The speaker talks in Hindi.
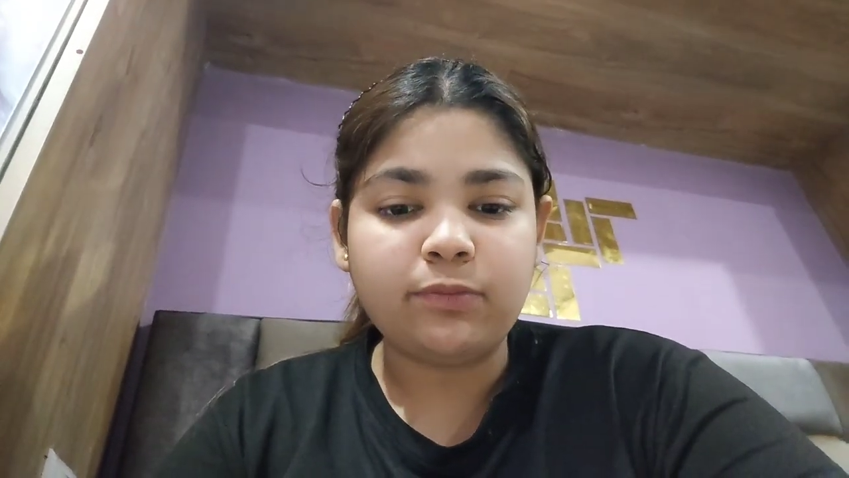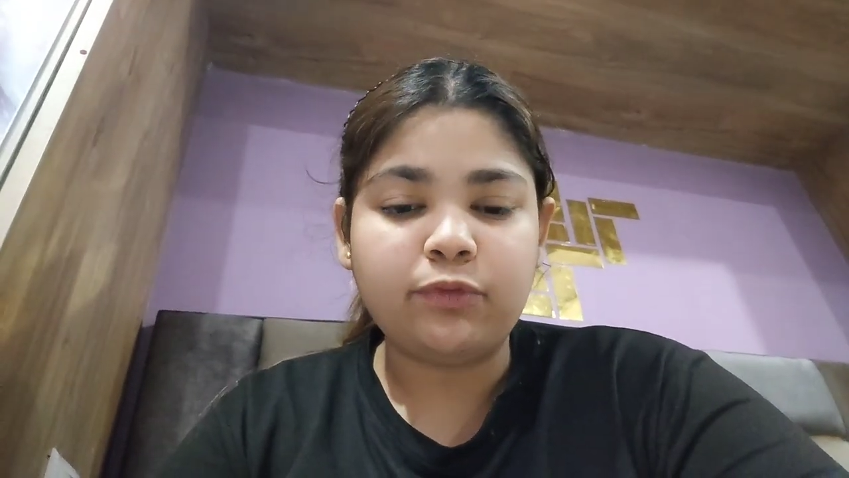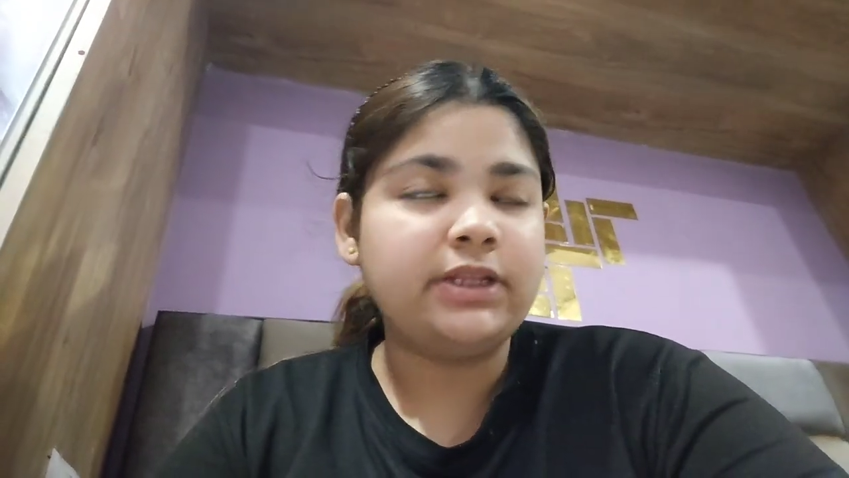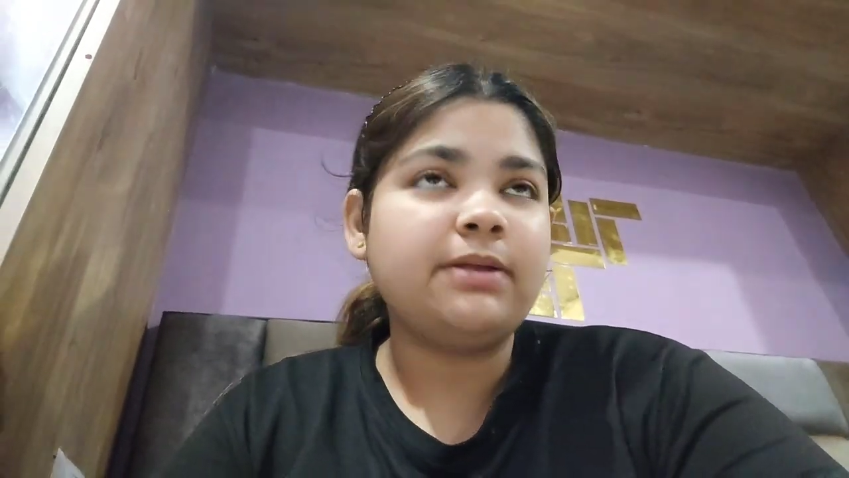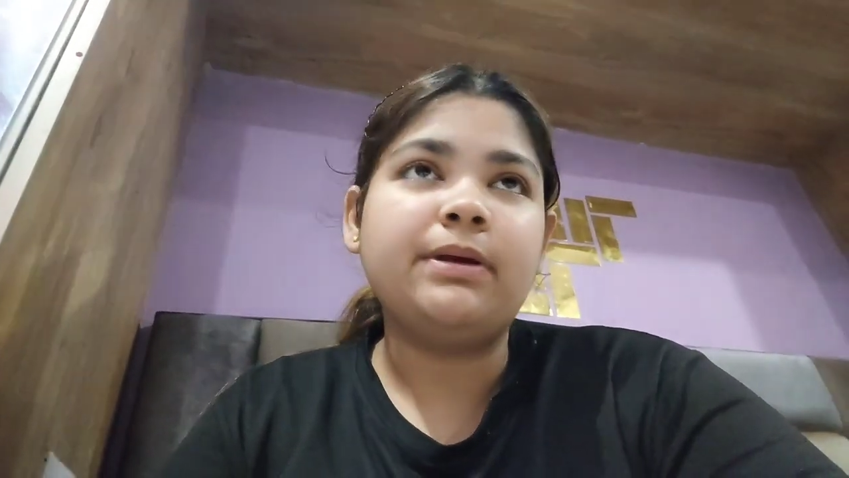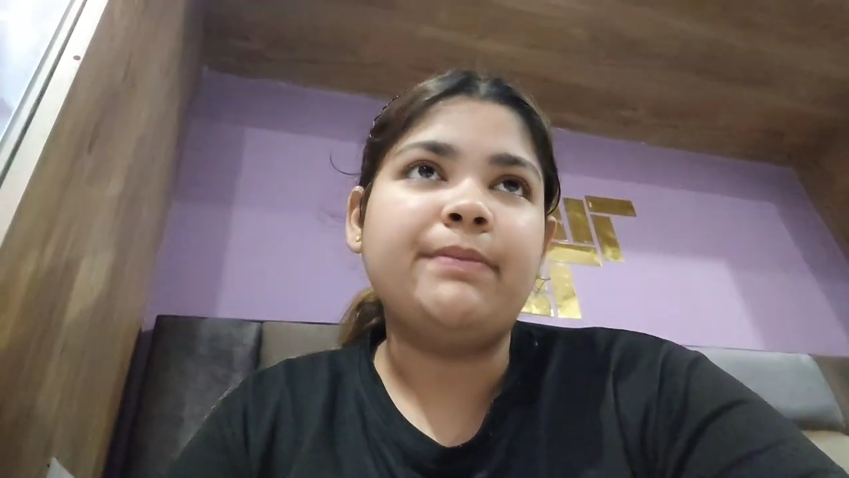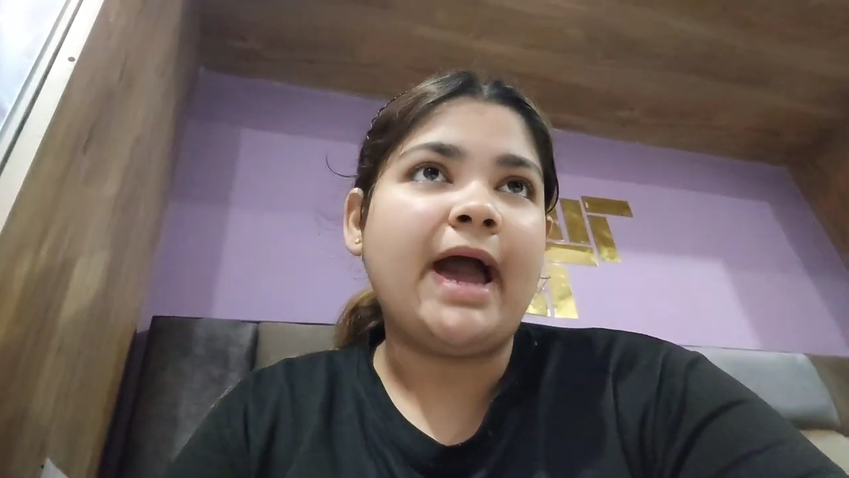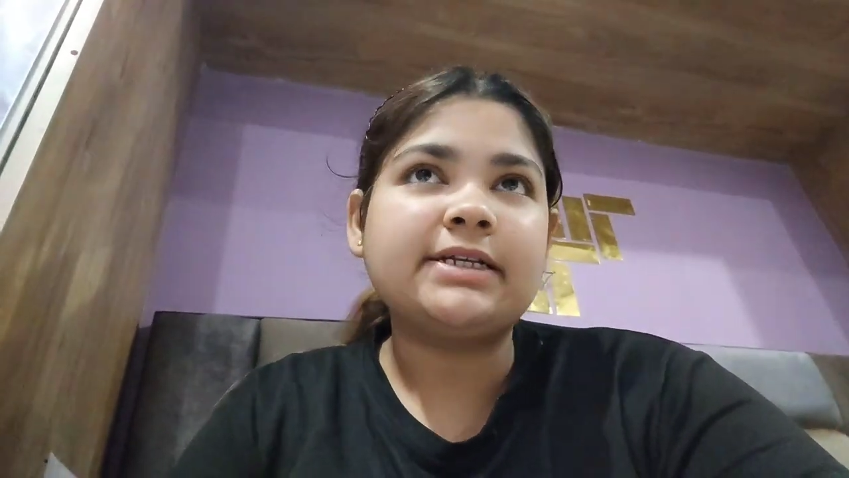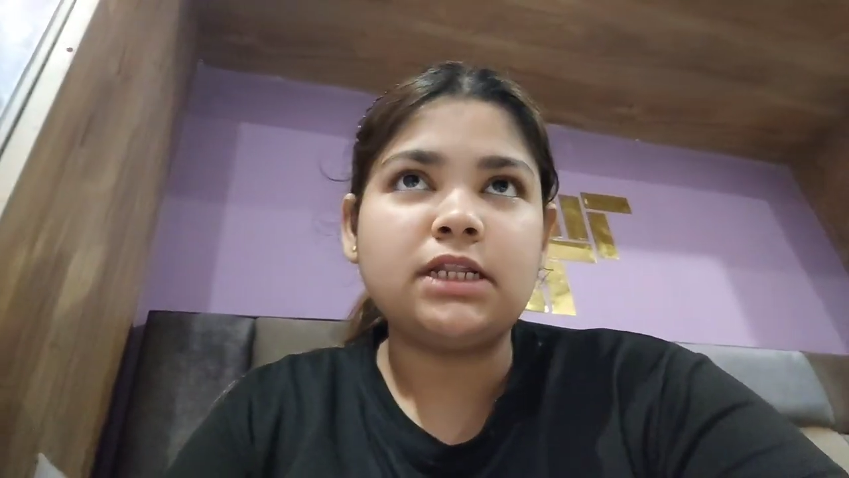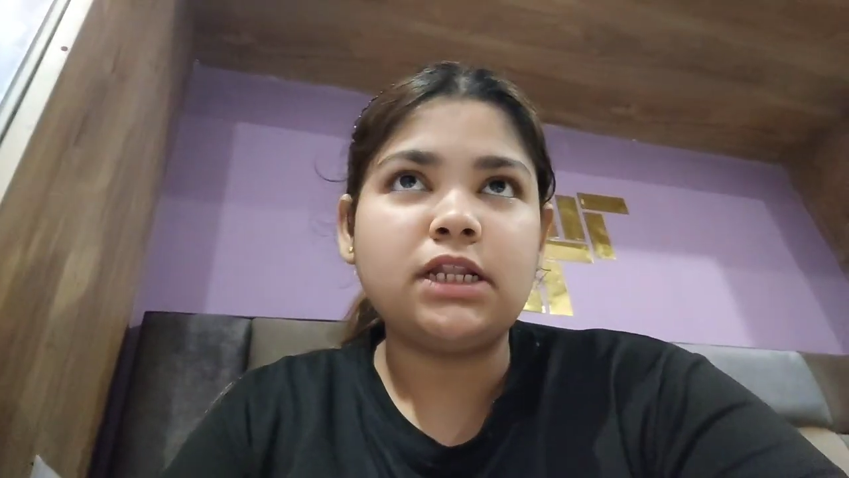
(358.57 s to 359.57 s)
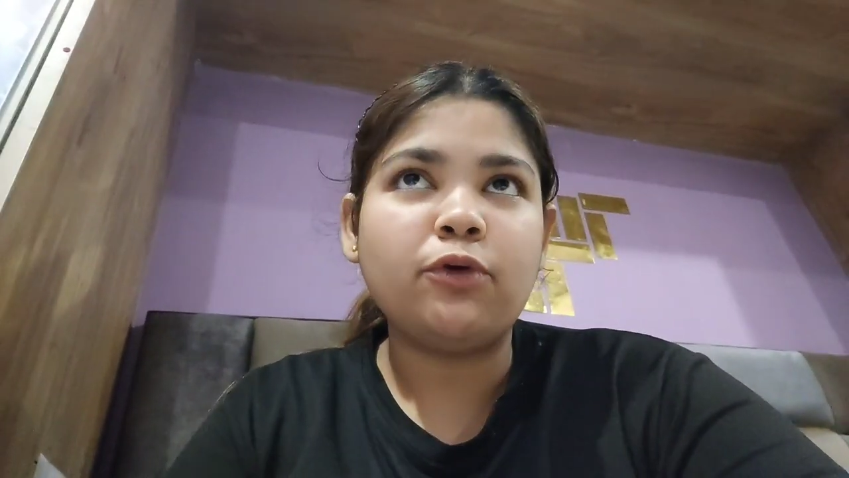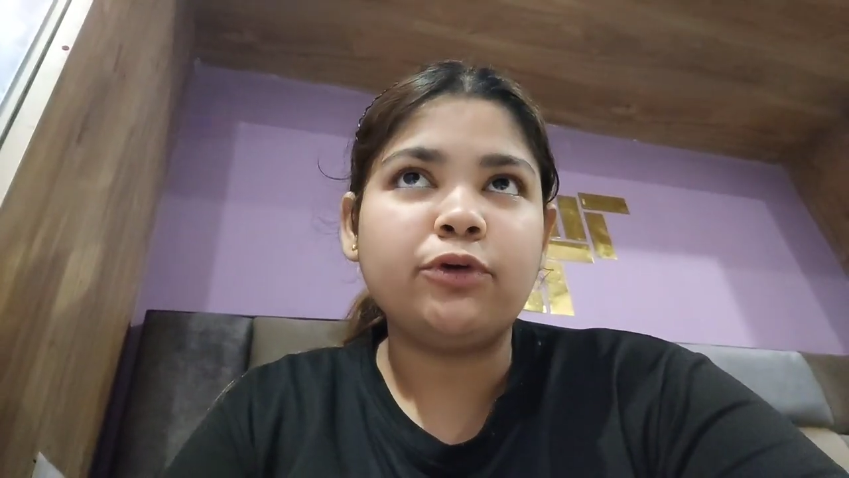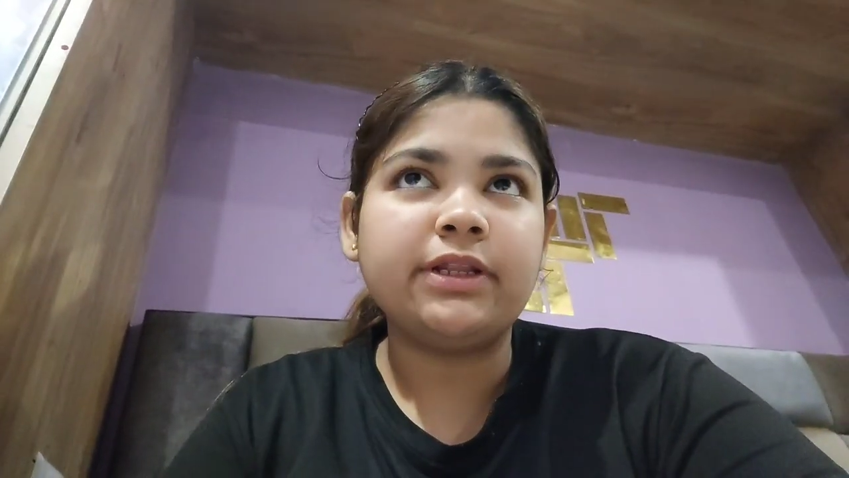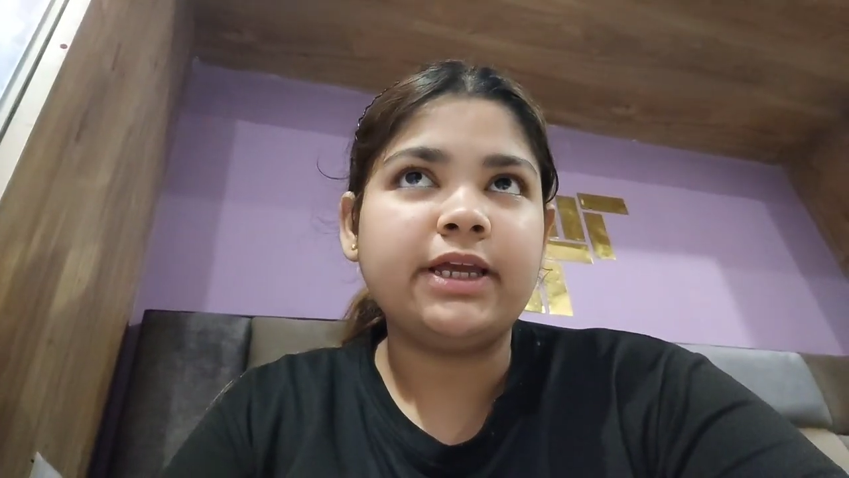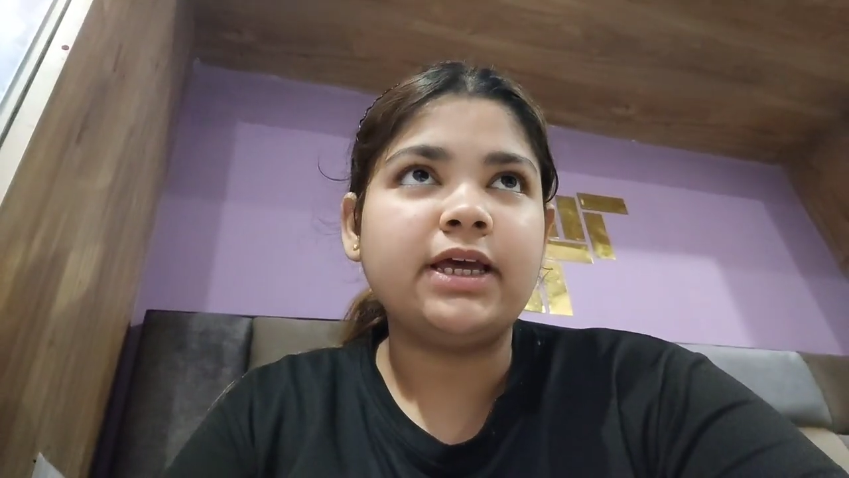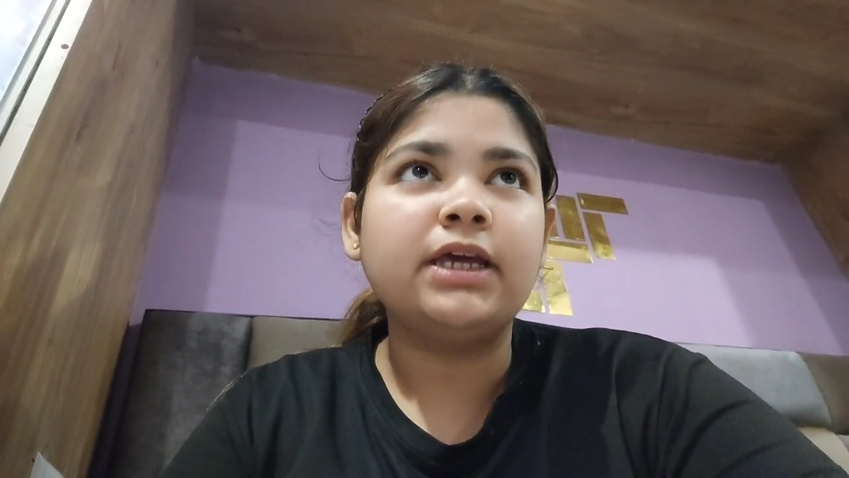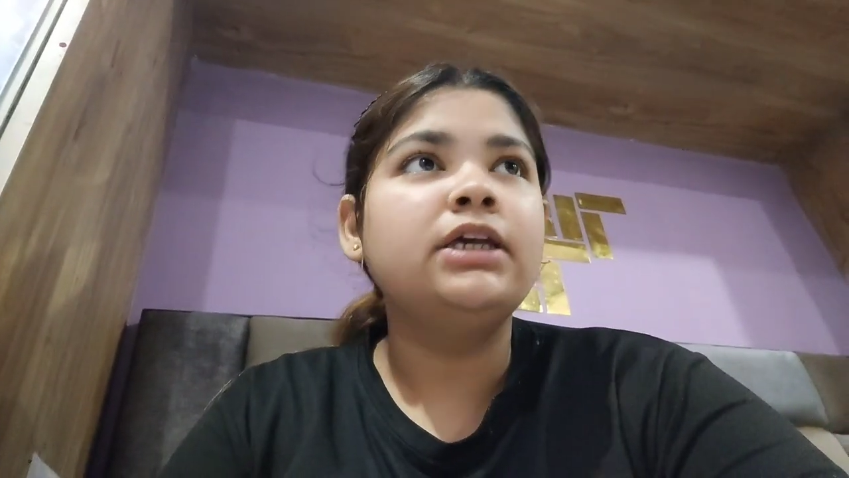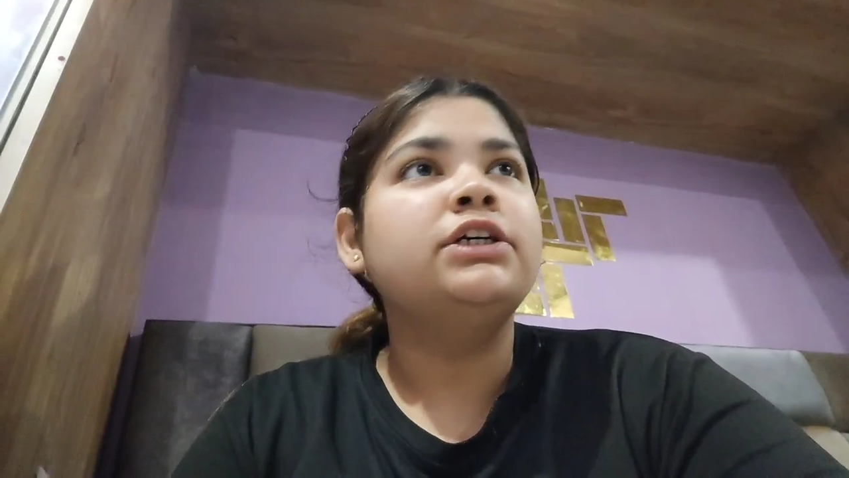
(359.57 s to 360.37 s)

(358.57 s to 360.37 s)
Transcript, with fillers: बोल देता है भाई बैग्स अलाउड नहीं है